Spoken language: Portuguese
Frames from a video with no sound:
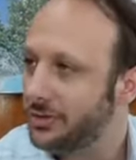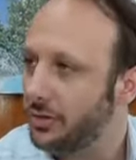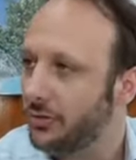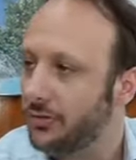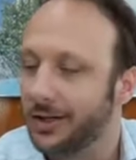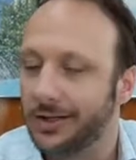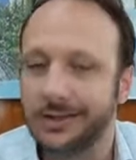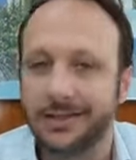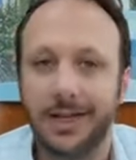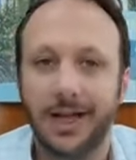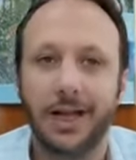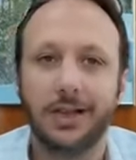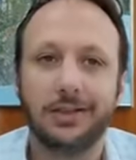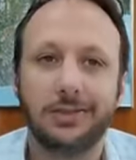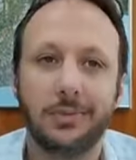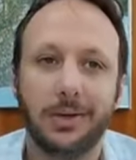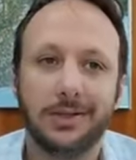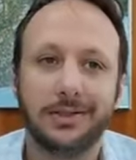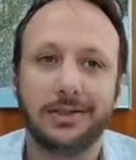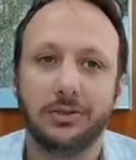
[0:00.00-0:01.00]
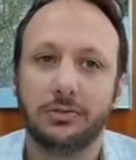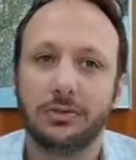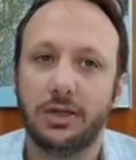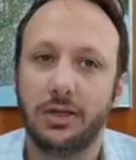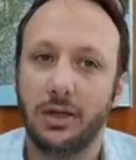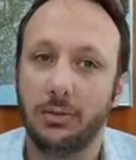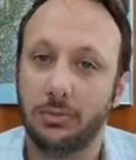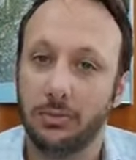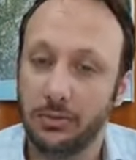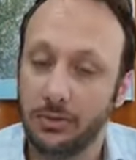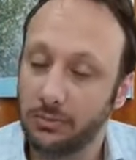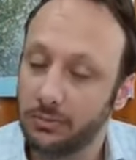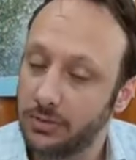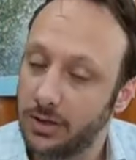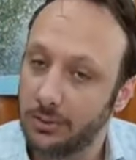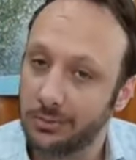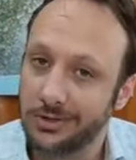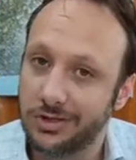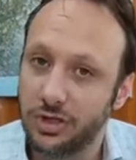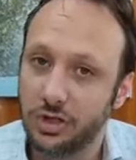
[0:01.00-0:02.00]
conversados, mas não, tem, não
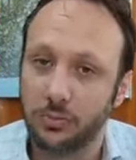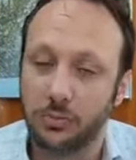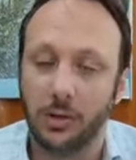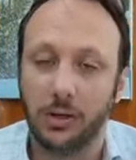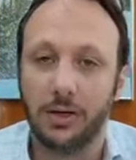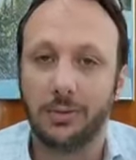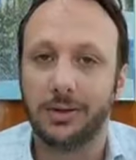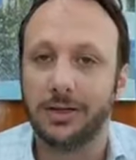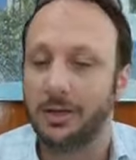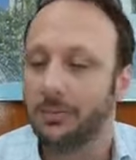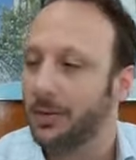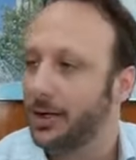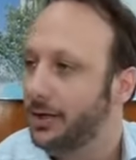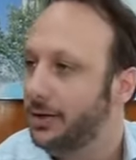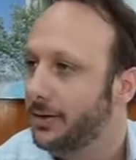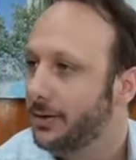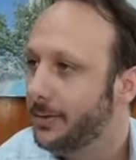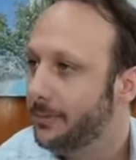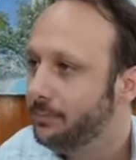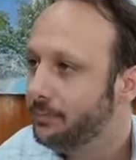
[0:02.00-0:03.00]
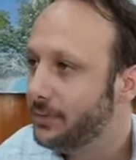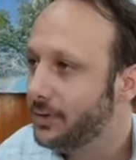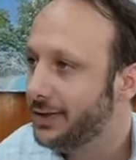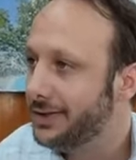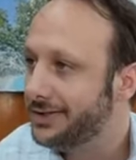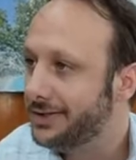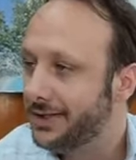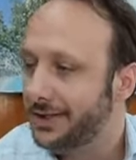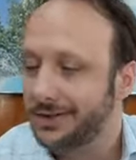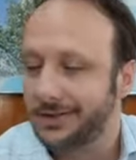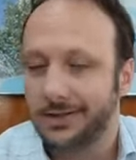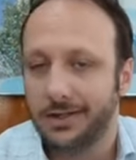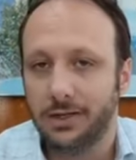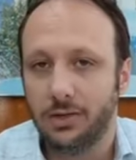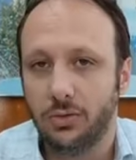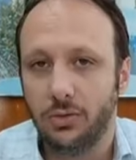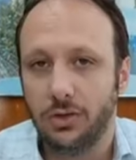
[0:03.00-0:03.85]
temos tido problema também nesse quesito.